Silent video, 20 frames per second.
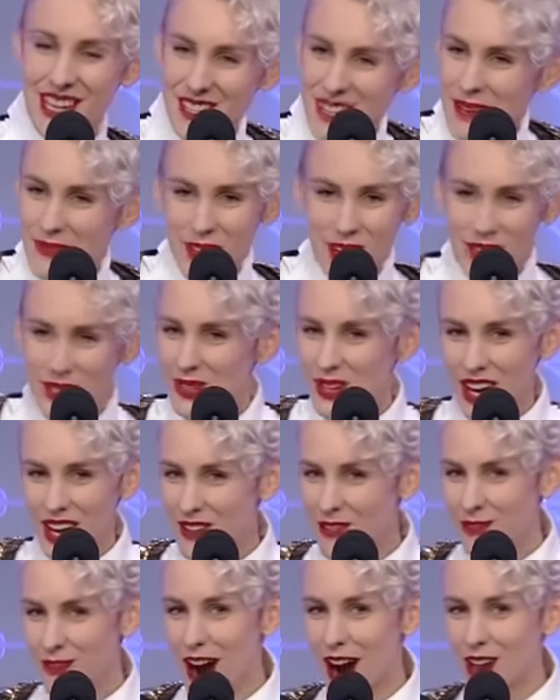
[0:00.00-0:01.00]
Es gibt also
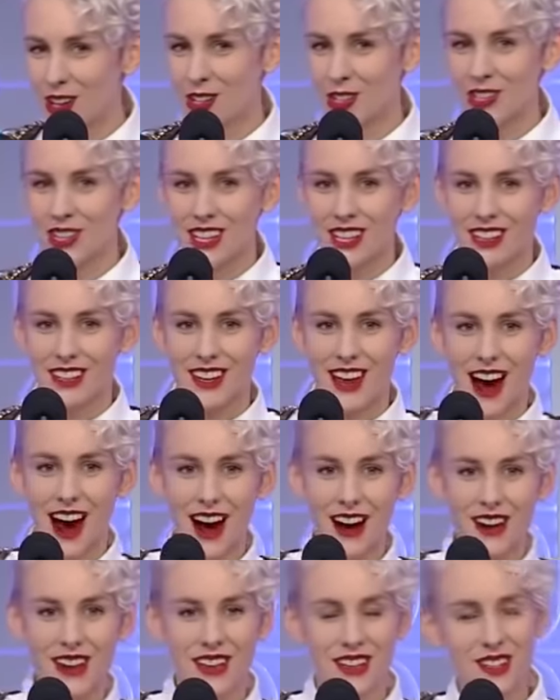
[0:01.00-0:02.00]
keine falschen
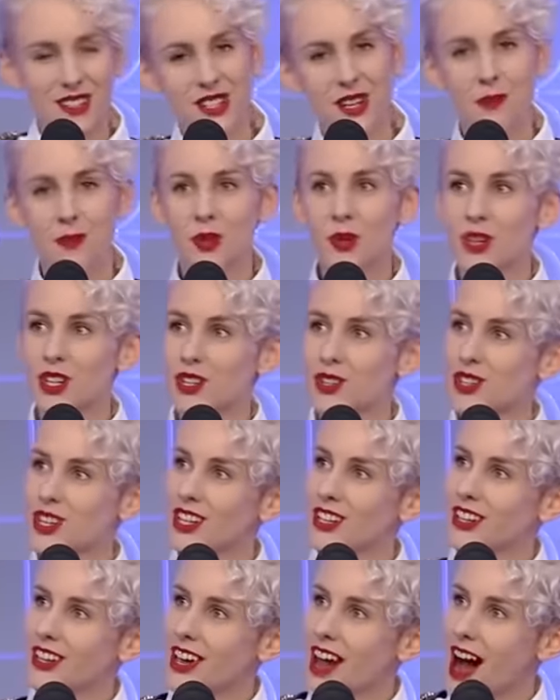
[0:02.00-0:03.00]
Ideale. Es gibt nur das
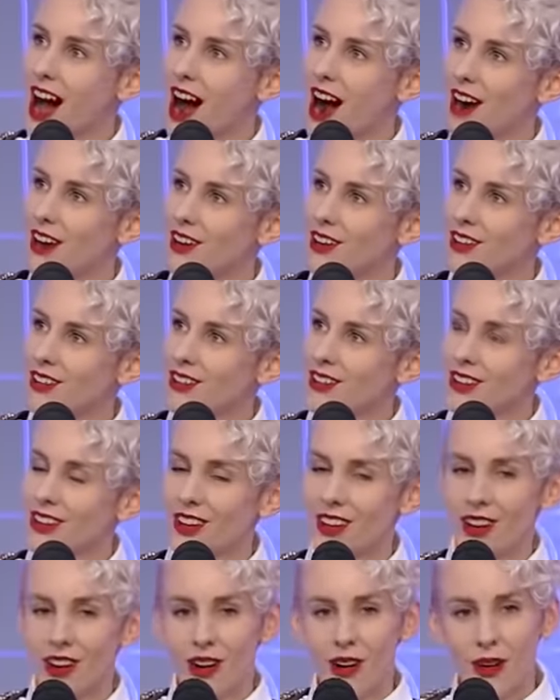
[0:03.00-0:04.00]
Ideal
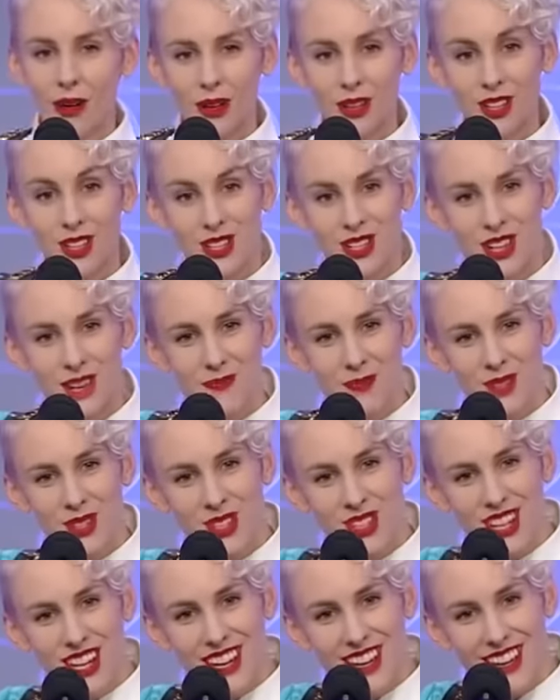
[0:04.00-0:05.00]
und es gibt
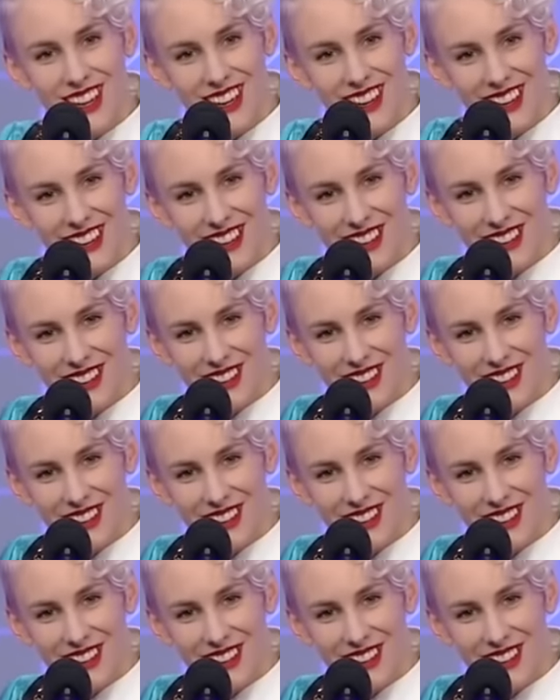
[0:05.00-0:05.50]
sie.